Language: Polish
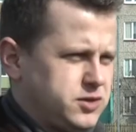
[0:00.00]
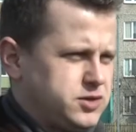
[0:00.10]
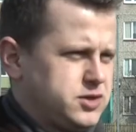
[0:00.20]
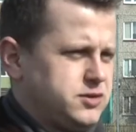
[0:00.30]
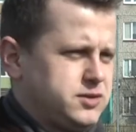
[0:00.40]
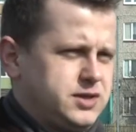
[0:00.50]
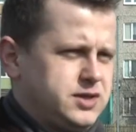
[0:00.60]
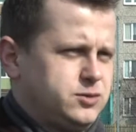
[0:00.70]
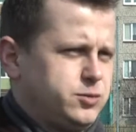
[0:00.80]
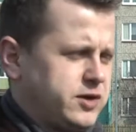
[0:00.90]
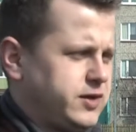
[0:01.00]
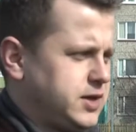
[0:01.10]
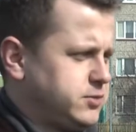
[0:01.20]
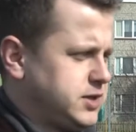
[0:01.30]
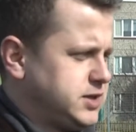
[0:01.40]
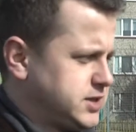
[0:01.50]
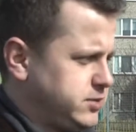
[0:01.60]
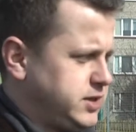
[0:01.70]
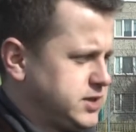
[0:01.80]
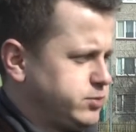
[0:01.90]
nożną, uprawianiem tej
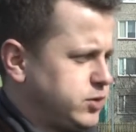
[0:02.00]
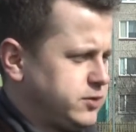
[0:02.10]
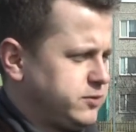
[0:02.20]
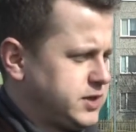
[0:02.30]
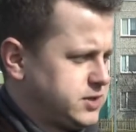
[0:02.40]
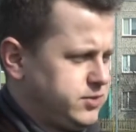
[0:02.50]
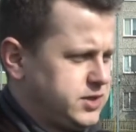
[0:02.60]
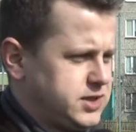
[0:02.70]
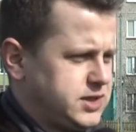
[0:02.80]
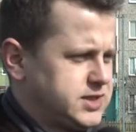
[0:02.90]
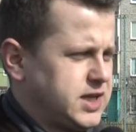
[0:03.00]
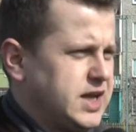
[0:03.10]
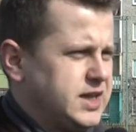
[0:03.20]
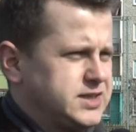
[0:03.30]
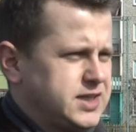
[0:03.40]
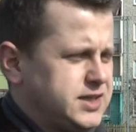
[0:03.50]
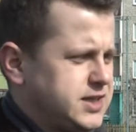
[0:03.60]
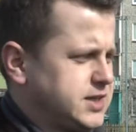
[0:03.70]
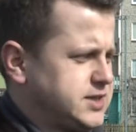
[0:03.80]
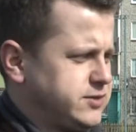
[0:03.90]
dyscypliny sportu w naszym mieście jest
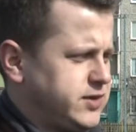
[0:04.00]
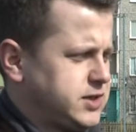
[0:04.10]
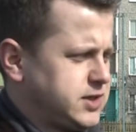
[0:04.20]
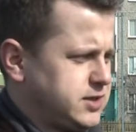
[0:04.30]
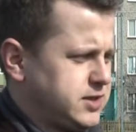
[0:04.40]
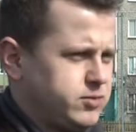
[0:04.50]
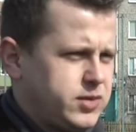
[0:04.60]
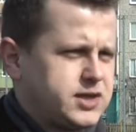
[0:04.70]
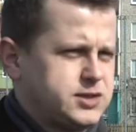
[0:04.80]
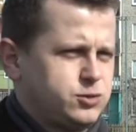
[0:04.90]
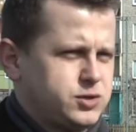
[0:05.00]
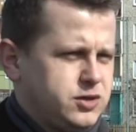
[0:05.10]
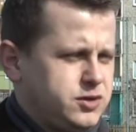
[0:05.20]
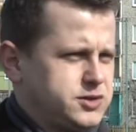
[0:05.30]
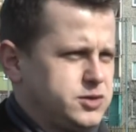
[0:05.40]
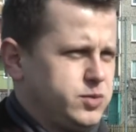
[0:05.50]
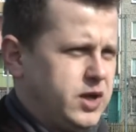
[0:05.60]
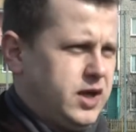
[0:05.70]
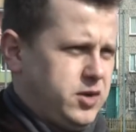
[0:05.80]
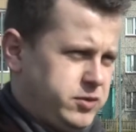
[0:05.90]
zainteresowanych bardzo dużo osób.
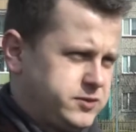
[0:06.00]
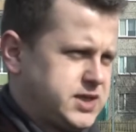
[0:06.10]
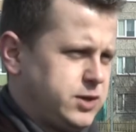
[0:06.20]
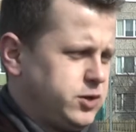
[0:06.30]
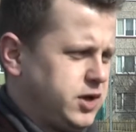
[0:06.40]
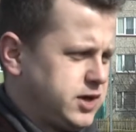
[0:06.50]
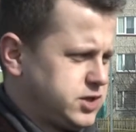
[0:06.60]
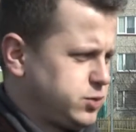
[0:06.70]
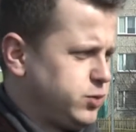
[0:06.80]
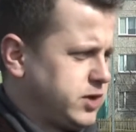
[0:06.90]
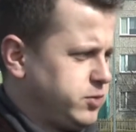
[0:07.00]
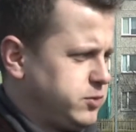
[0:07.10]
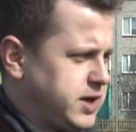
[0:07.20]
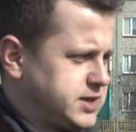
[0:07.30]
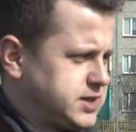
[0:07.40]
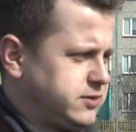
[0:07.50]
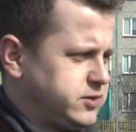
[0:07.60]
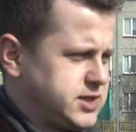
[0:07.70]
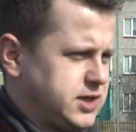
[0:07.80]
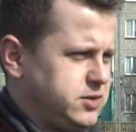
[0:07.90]
Powstało kilka szkółek piłkarskich w
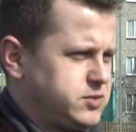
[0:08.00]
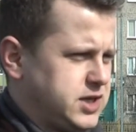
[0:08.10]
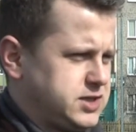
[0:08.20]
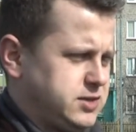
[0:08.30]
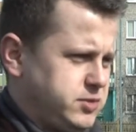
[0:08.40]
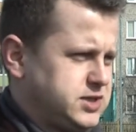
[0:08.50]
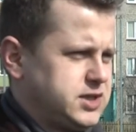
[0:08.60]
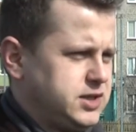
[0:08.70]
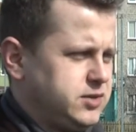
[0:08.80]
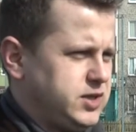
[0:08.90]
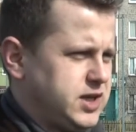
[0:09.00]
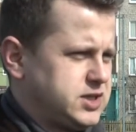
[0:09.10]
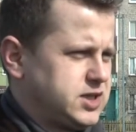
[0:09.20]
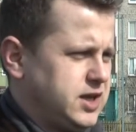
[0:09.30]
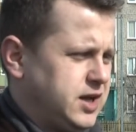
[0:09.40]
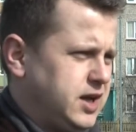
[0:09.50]
ostatnim czasie, między innymi nasza.